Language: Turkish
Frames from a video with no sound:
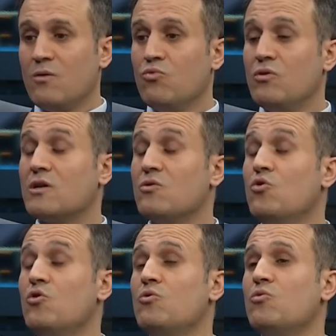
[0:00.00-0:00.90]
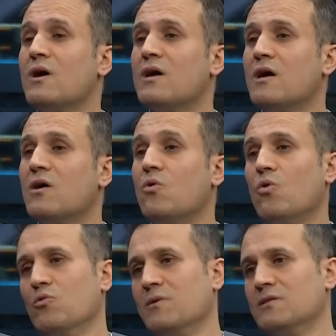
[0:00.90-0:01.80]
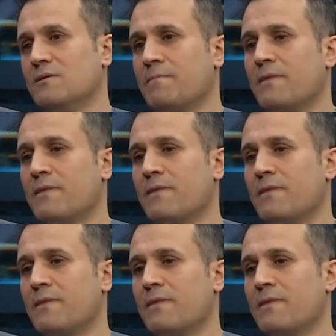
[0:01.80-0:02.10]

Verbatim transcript: bunlar da ölümlü vaka olmadı.